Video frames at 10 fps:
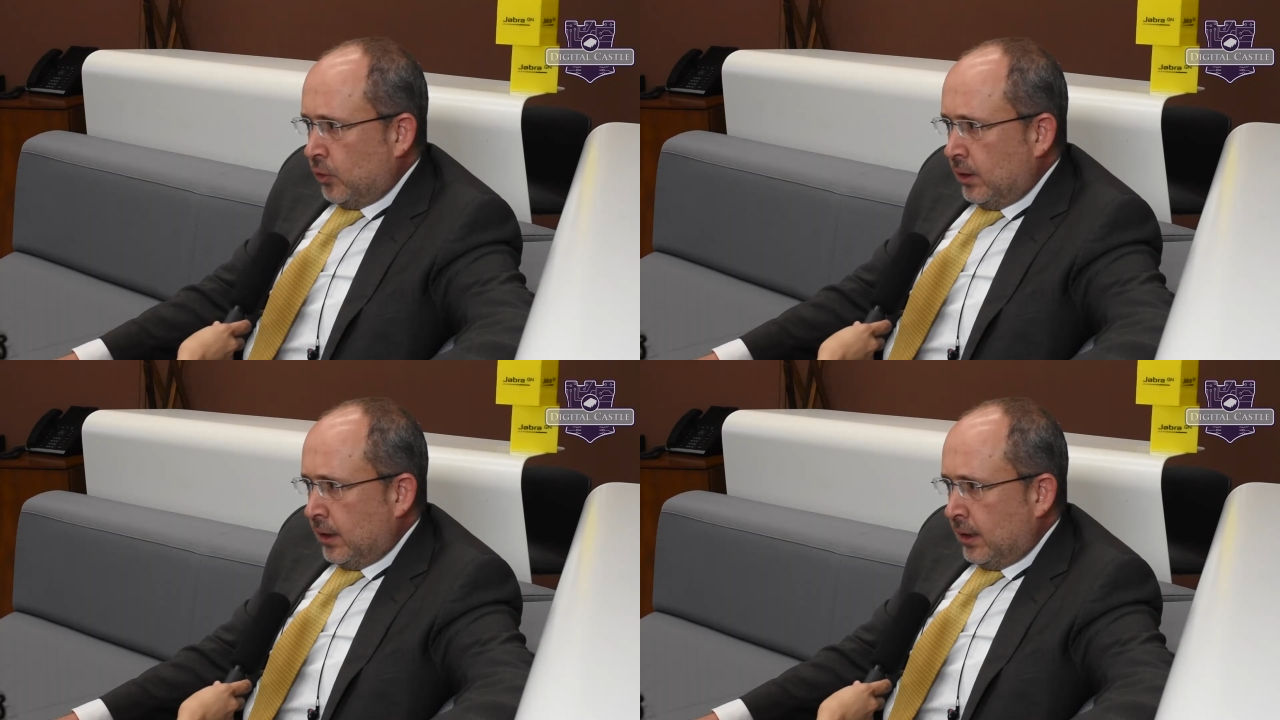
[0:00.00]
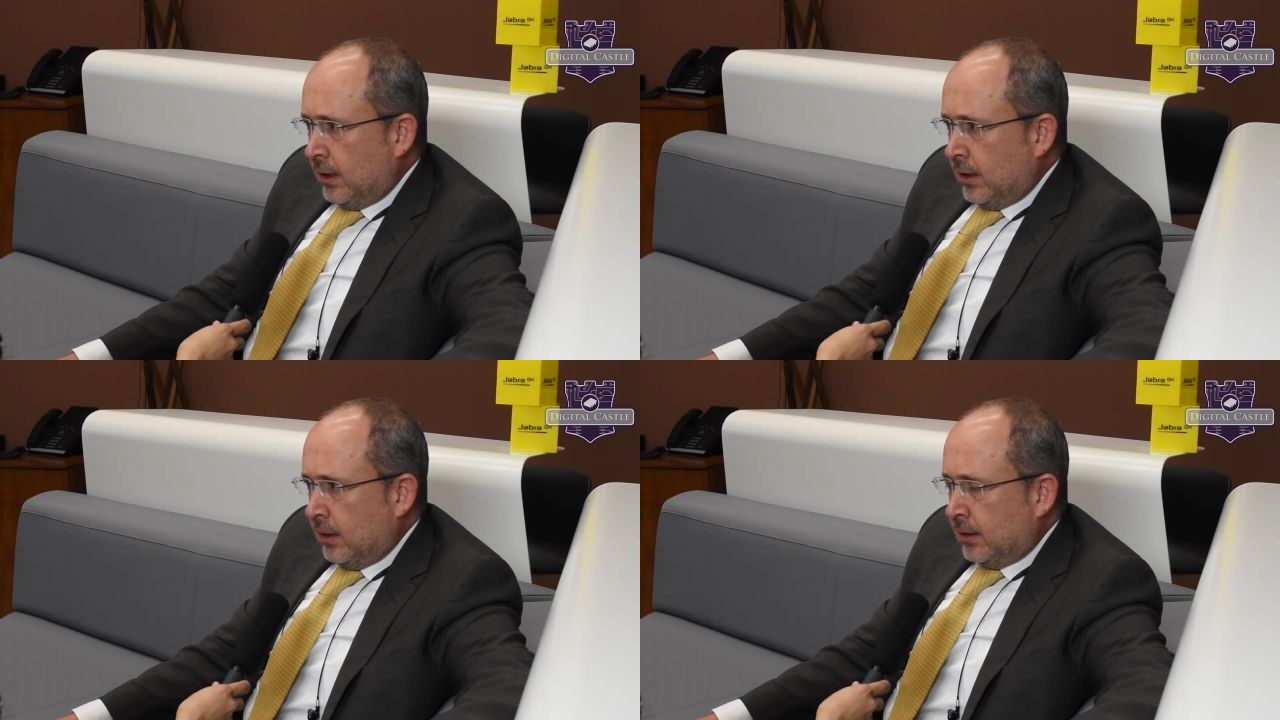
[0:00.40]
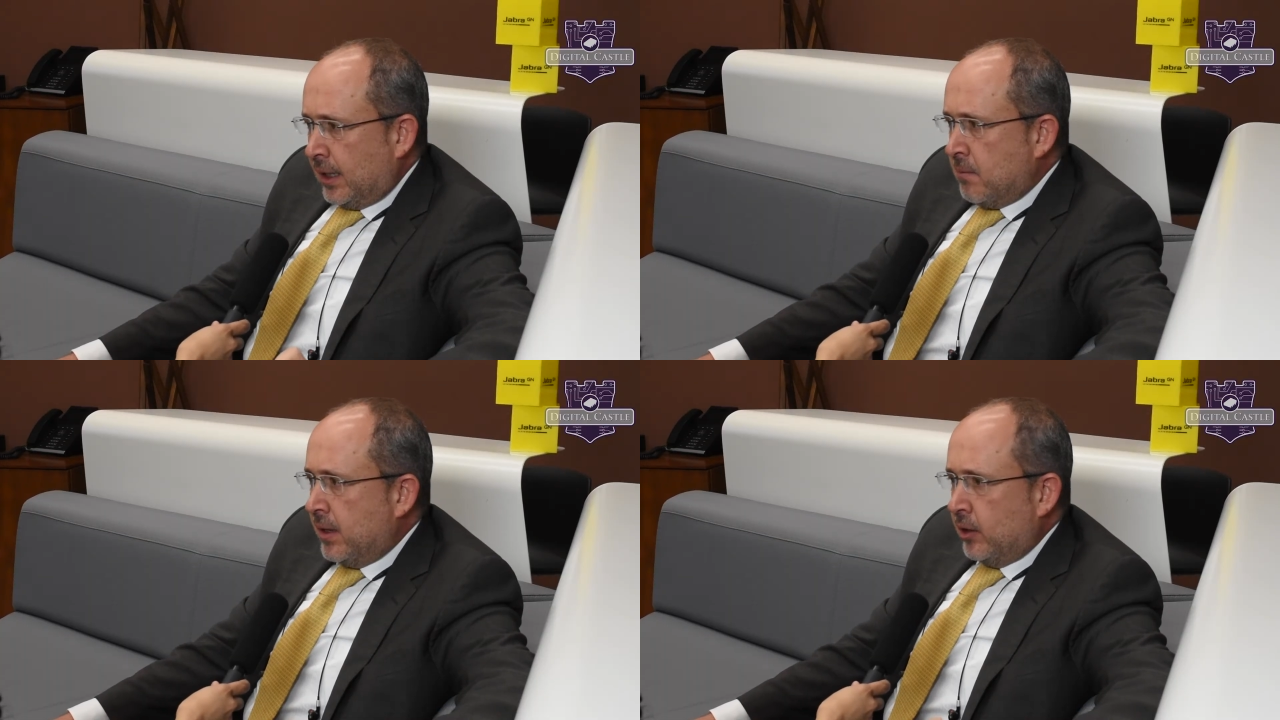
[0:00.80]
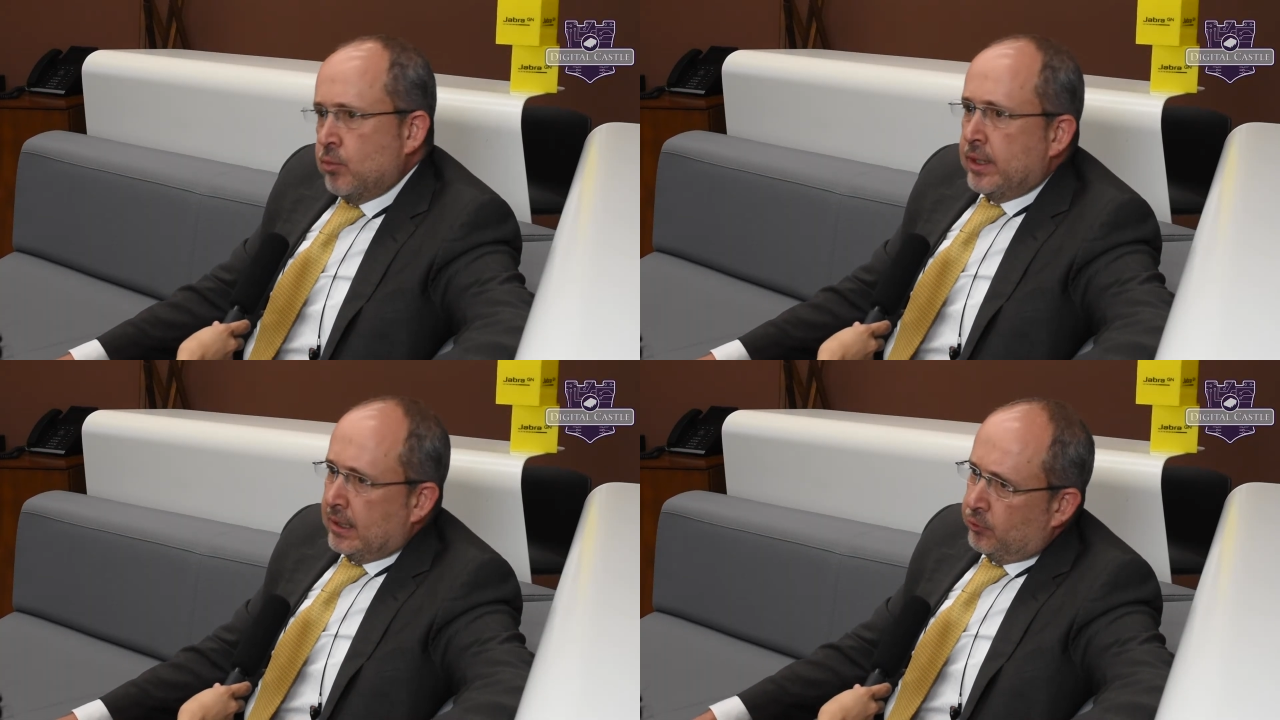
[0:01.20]
tú, el, tema de
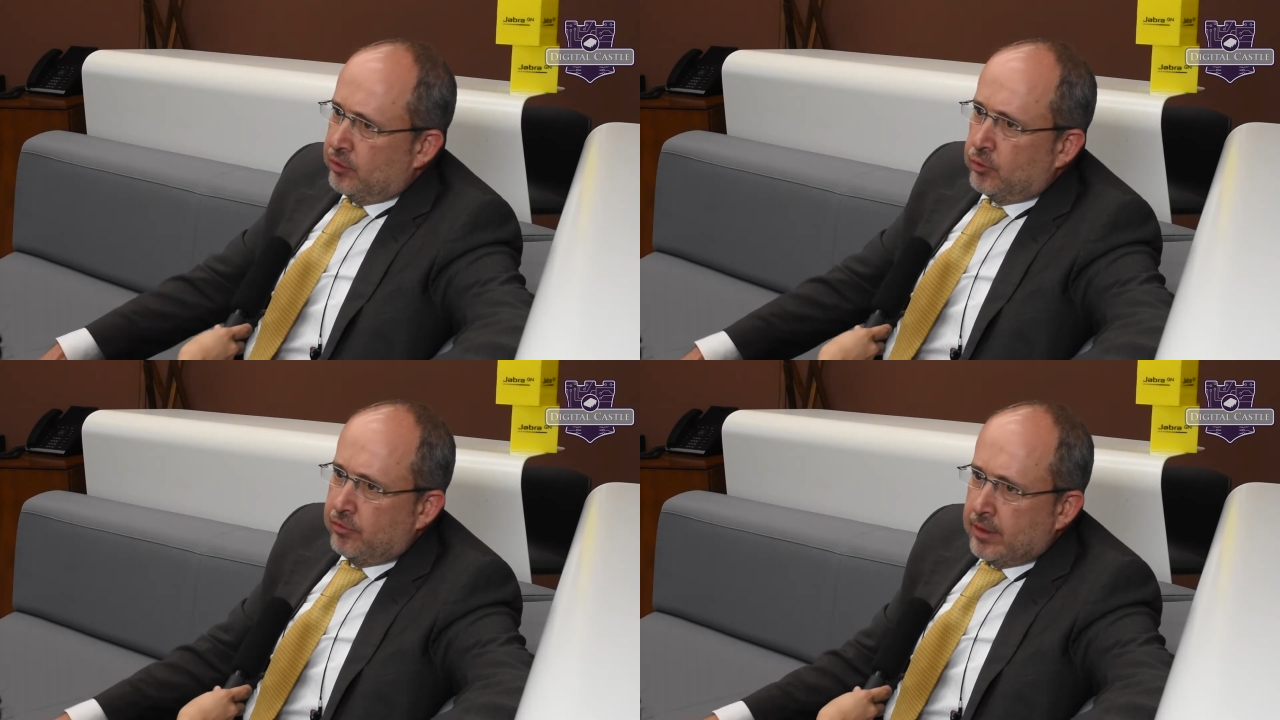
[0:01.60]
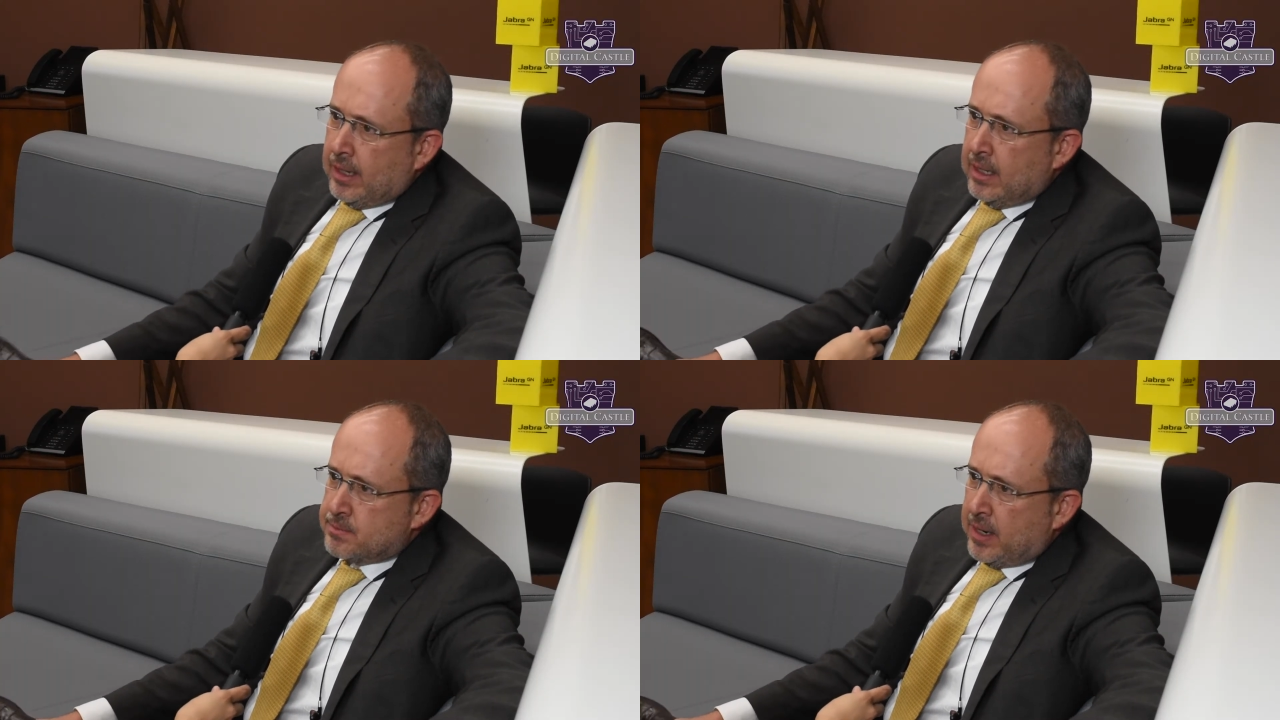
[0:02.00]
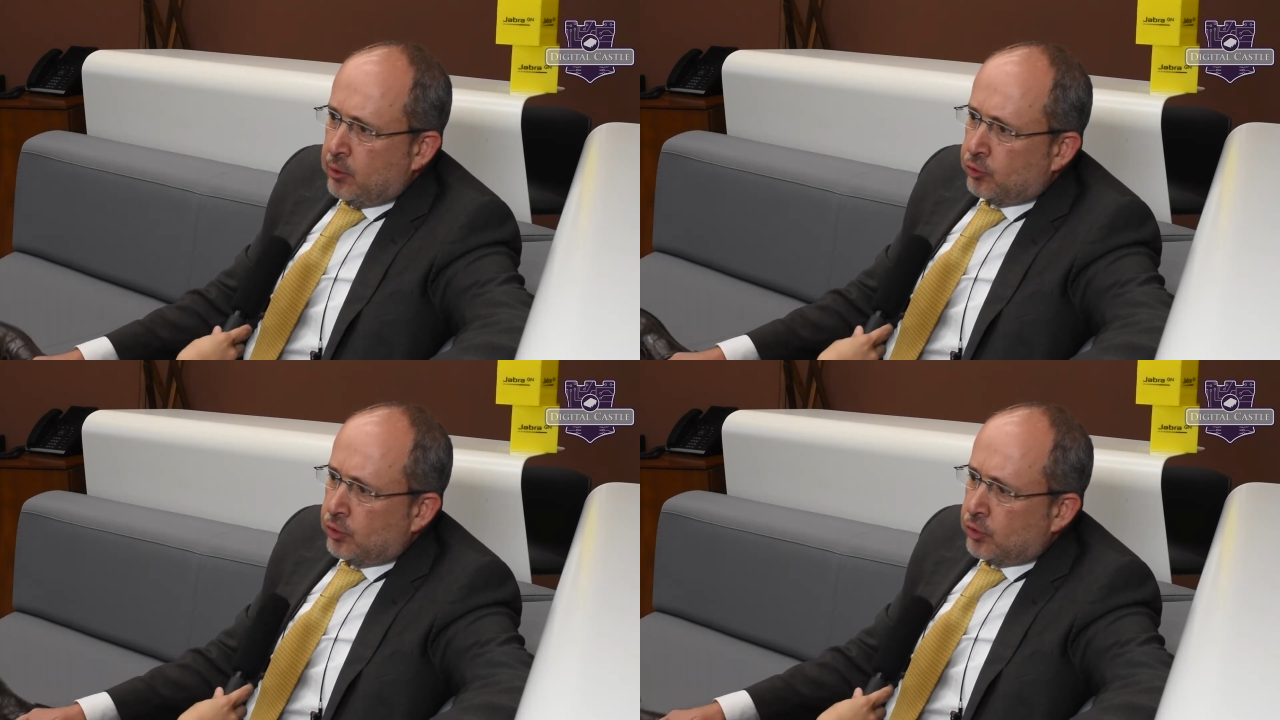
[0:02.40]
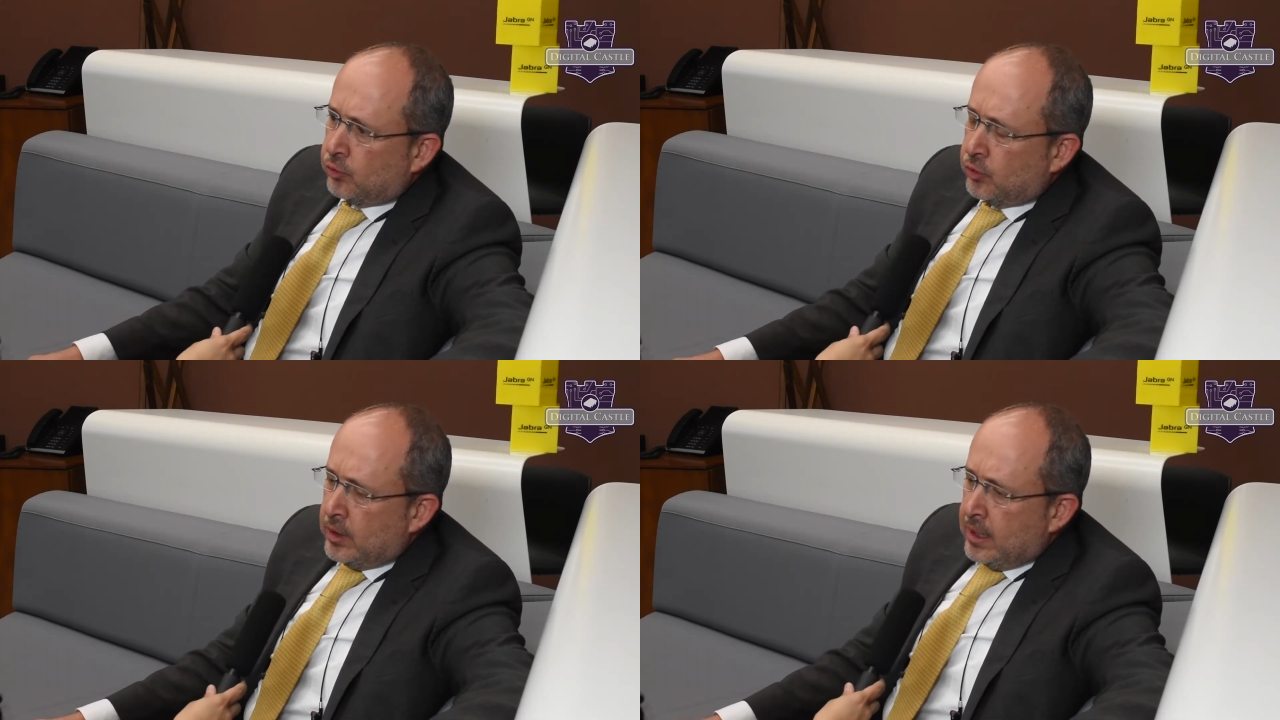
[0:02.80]
comunicaciones unificadas. Para
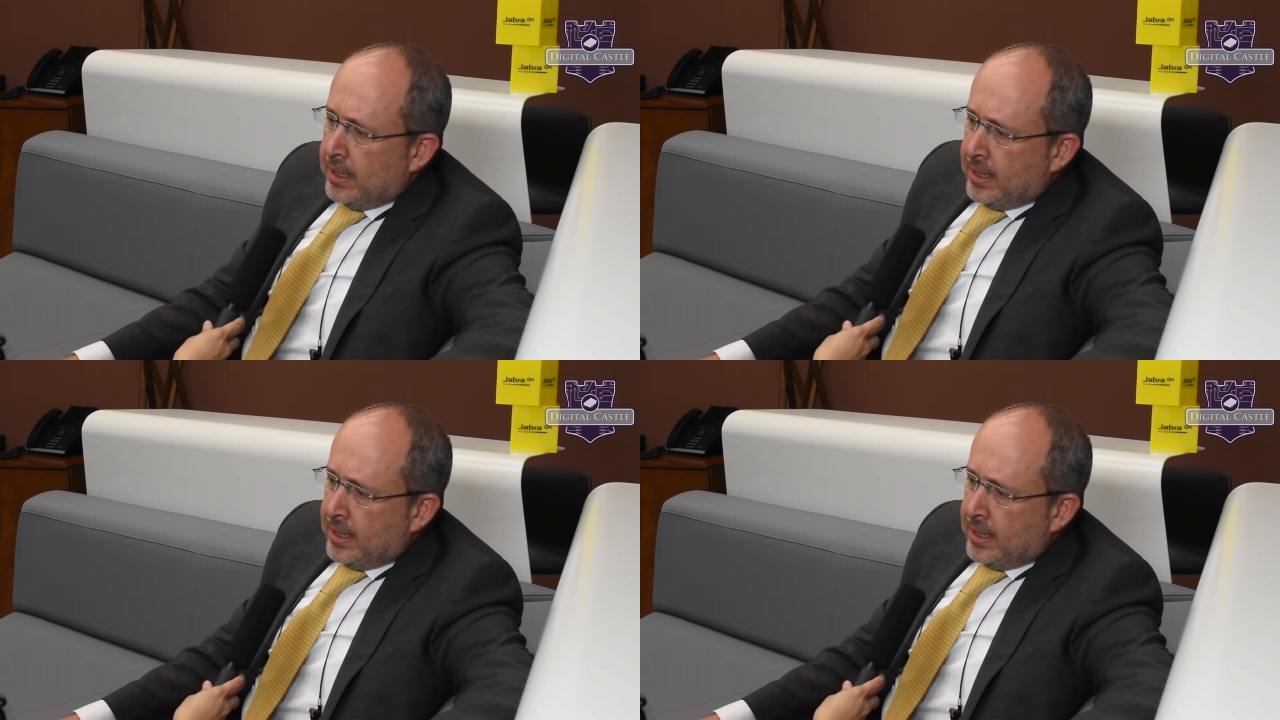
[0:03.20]
nosotros,